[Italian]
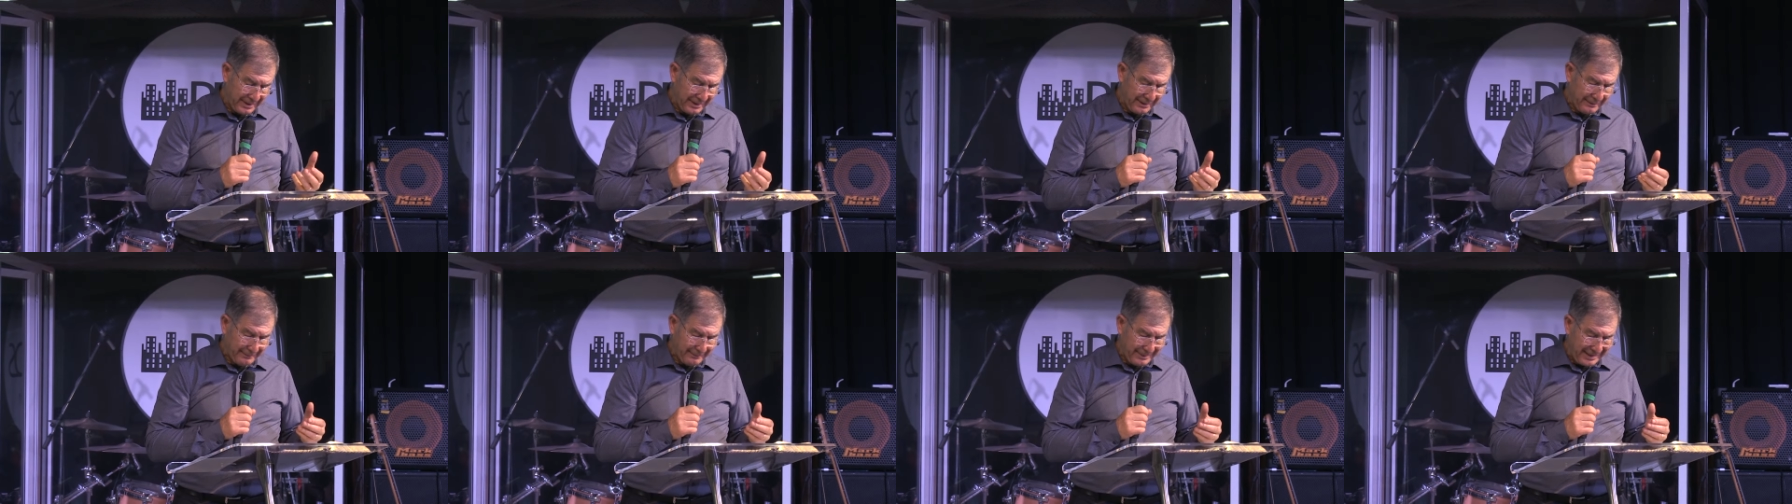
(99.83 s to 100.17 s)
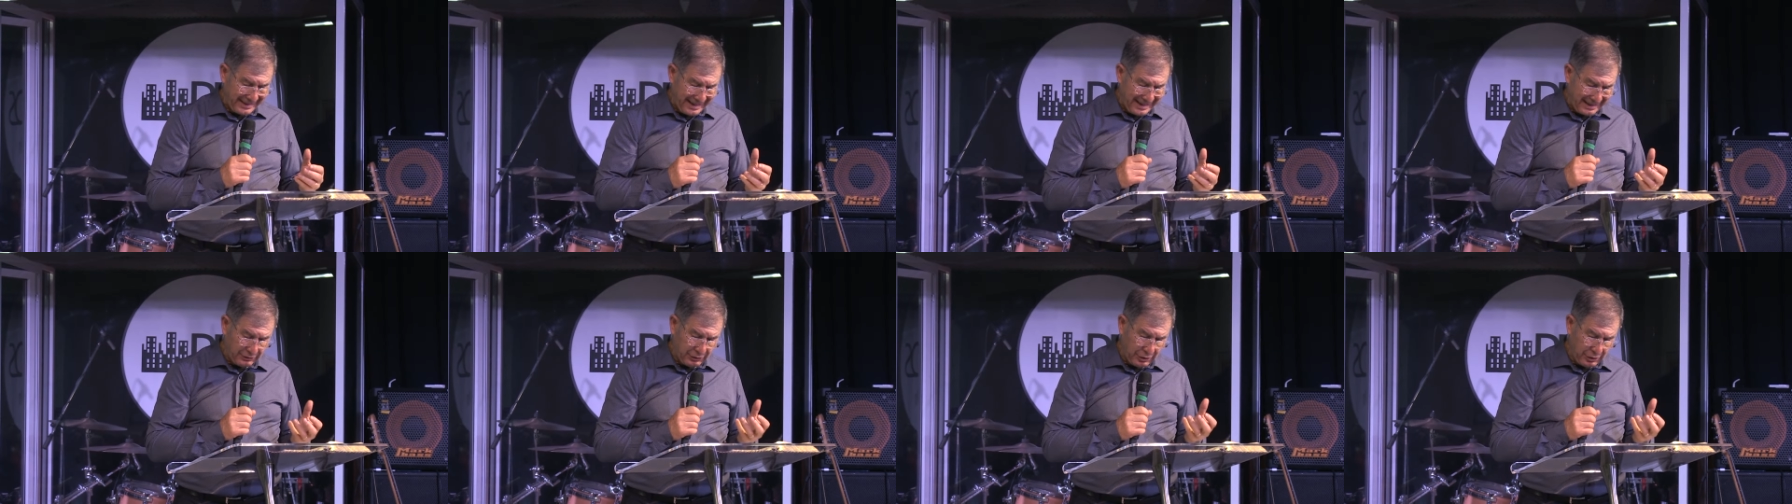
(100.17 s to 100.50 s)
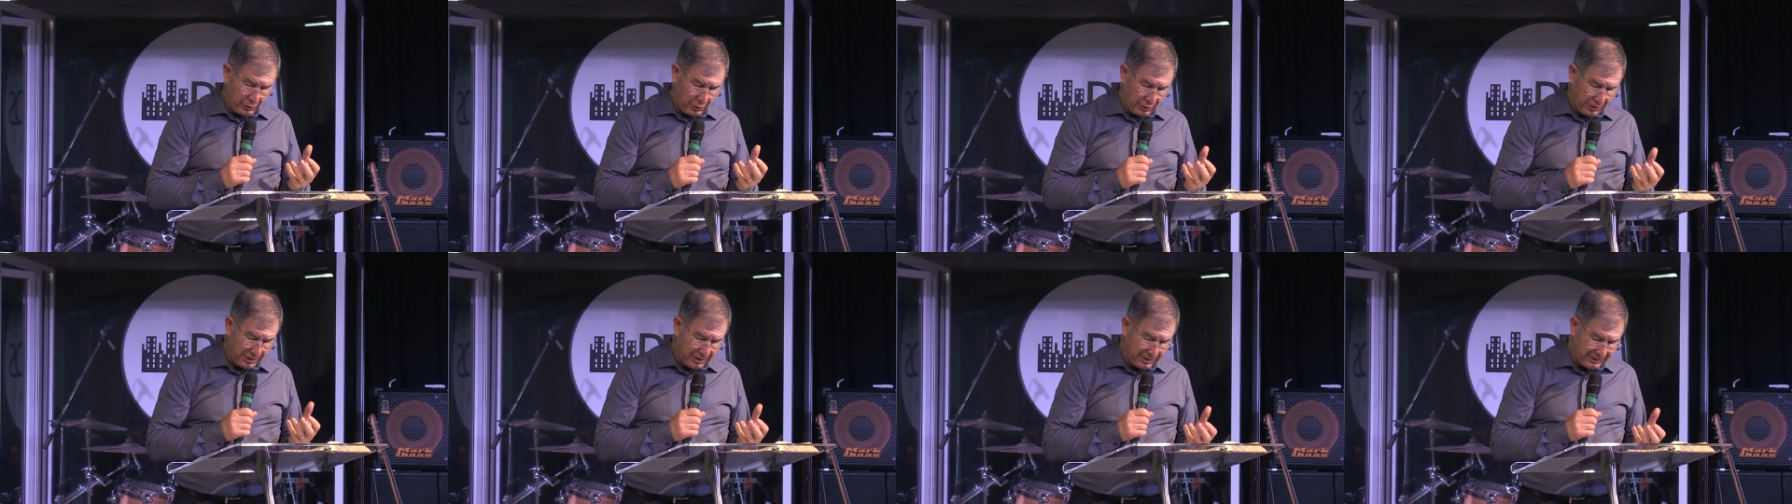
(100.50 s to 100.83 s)
pregando in
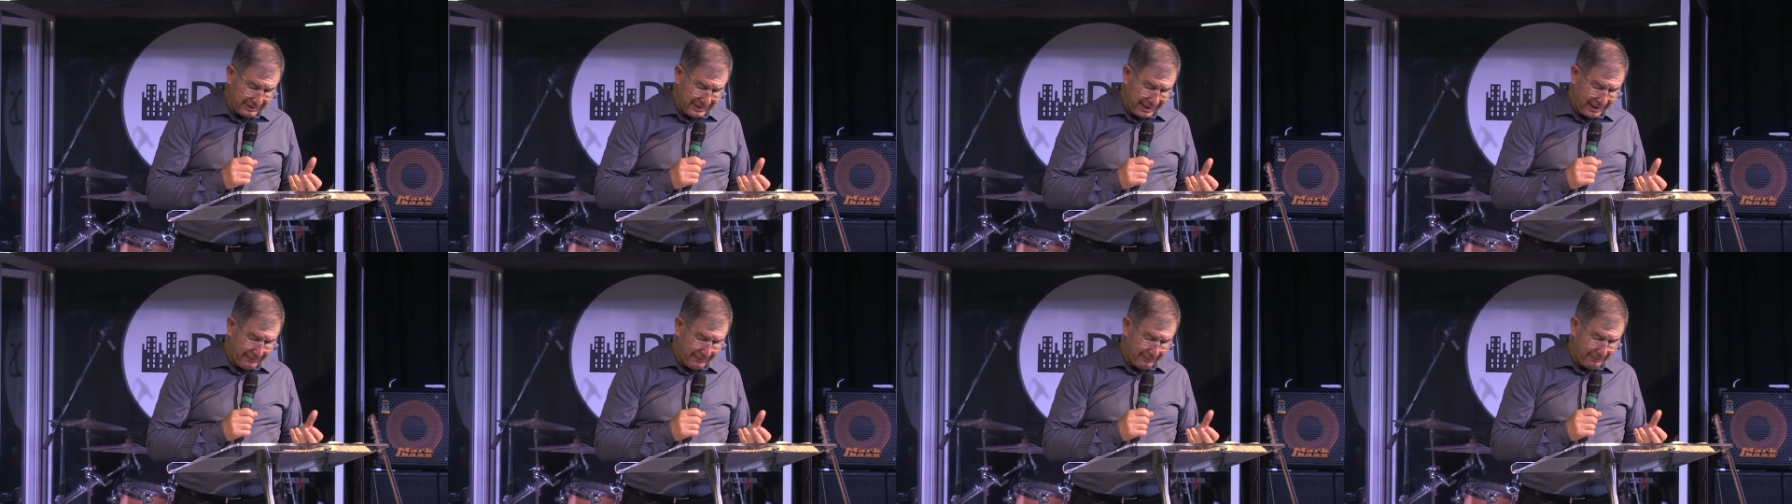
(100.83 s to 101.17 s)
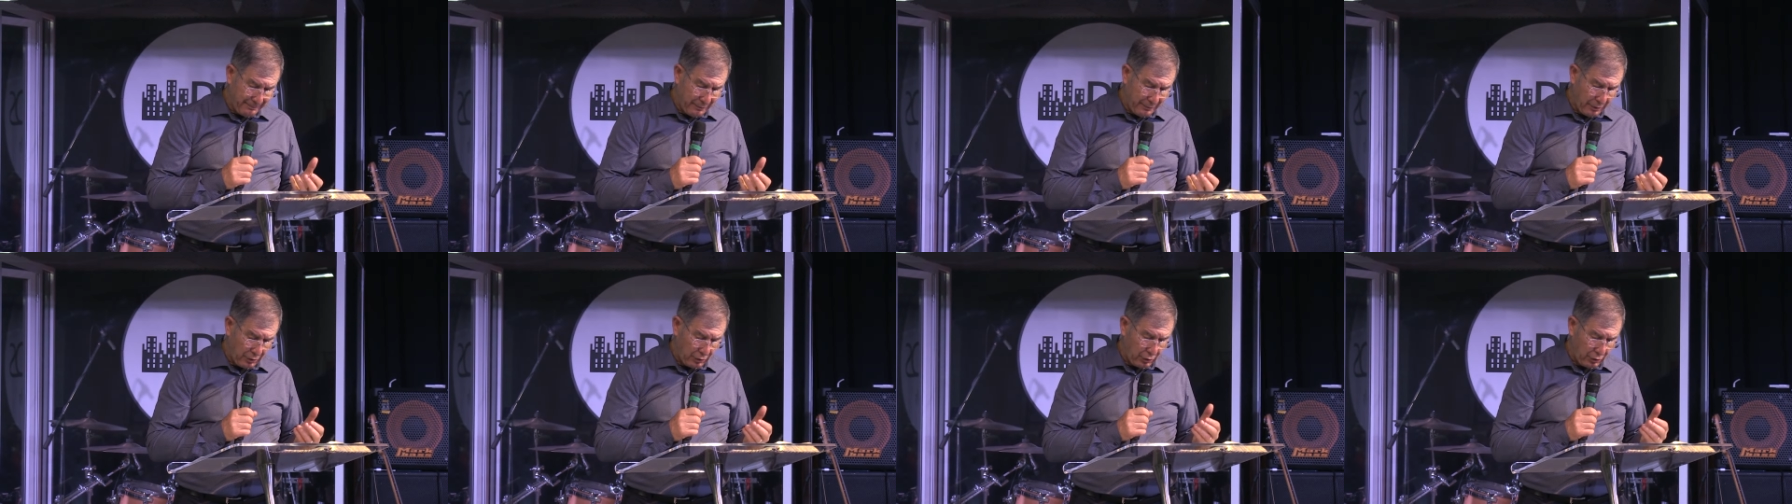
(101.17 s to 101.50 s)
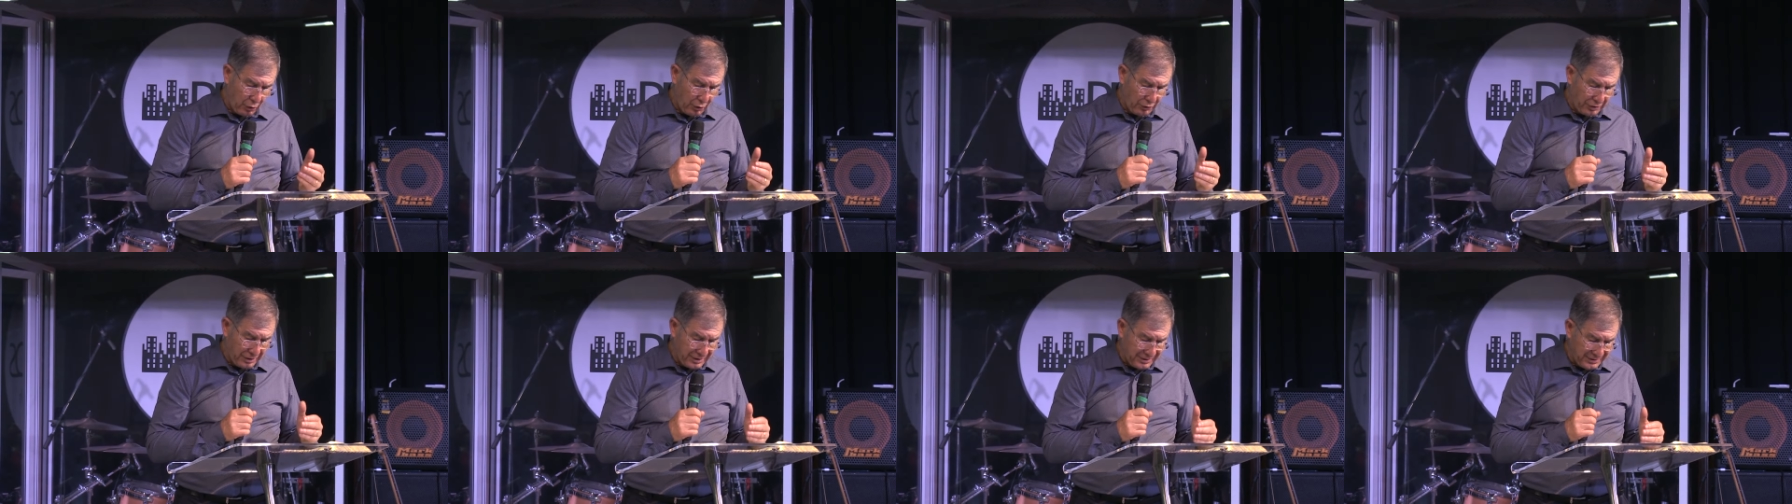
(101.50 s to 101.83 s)
ogni tempo, con
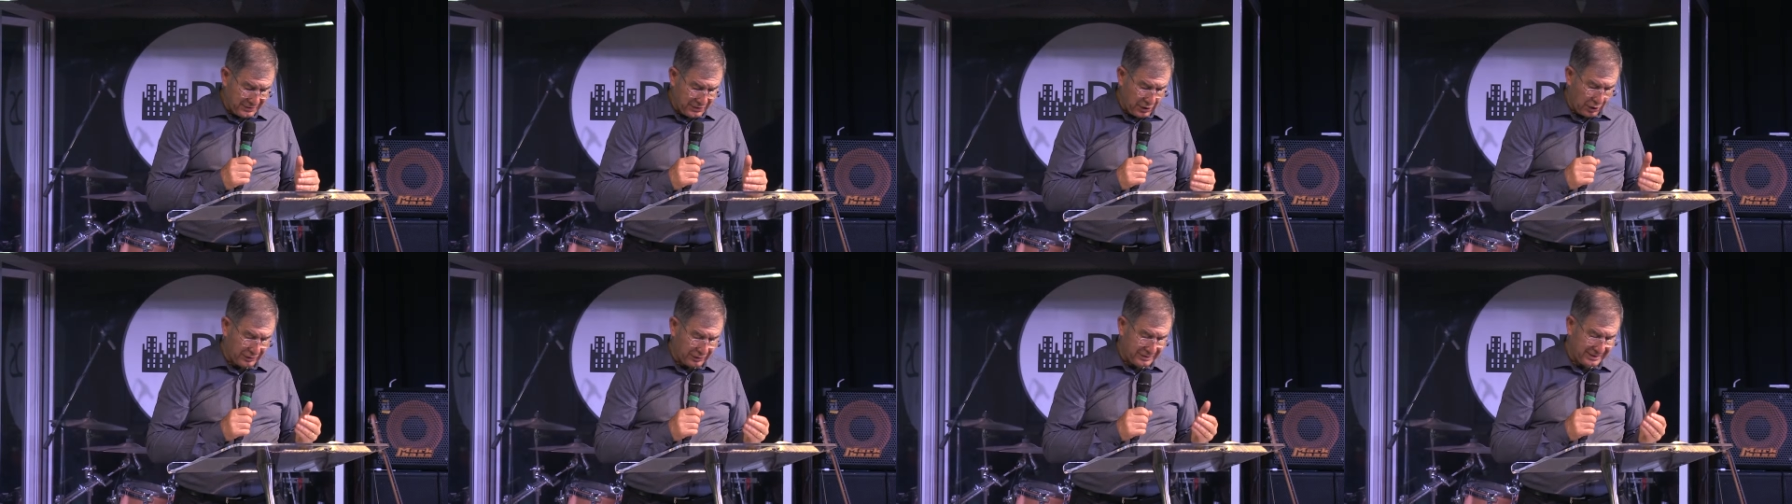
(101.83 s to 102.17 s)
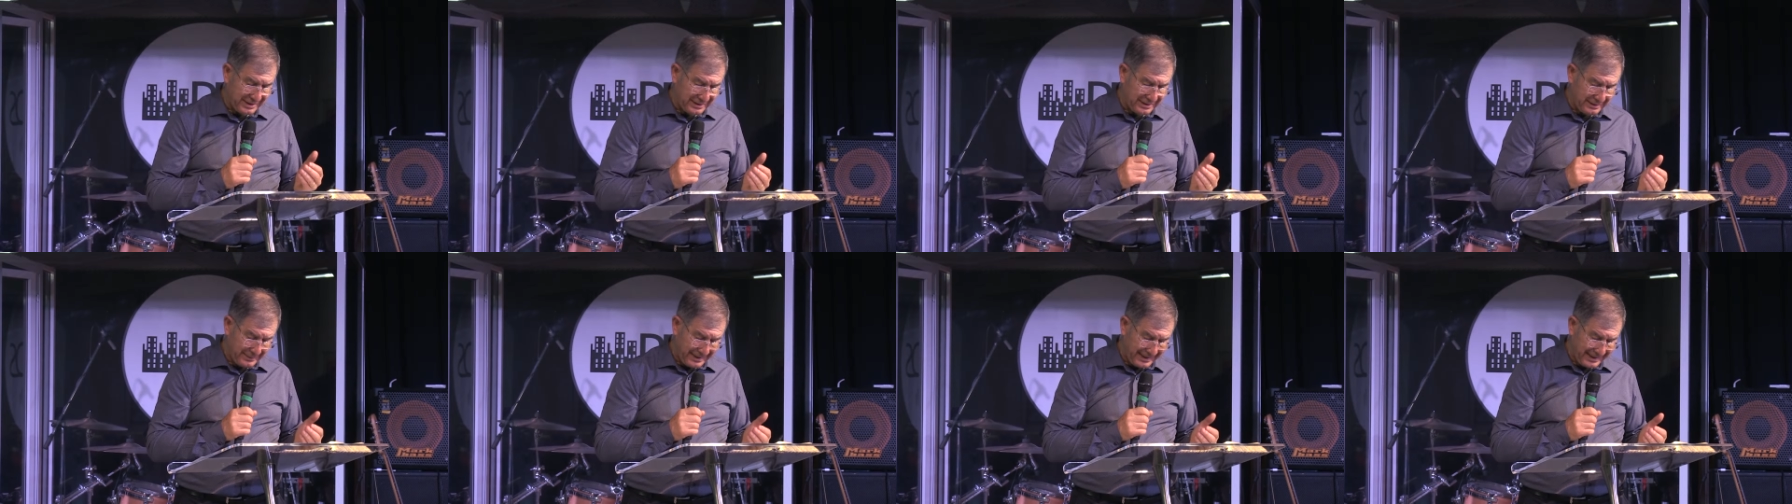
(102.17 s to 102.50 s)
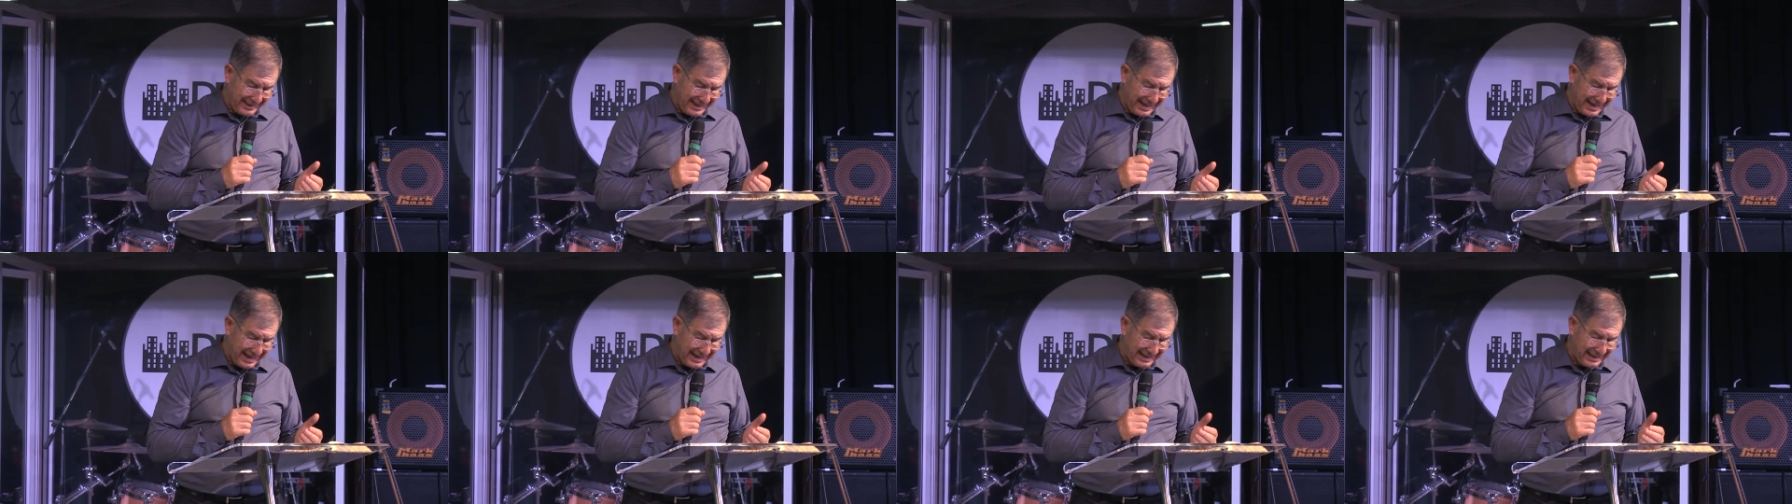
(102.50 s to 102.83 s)
ogni sorta di
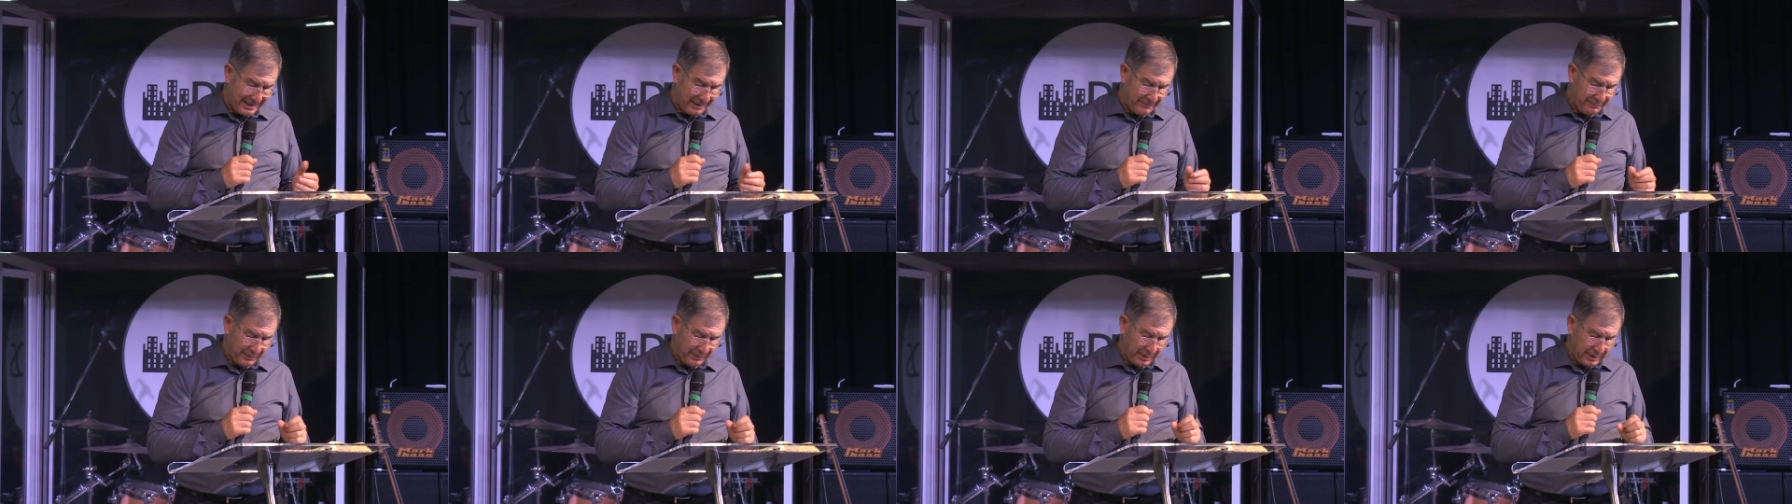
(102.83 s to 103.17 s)
preghiera,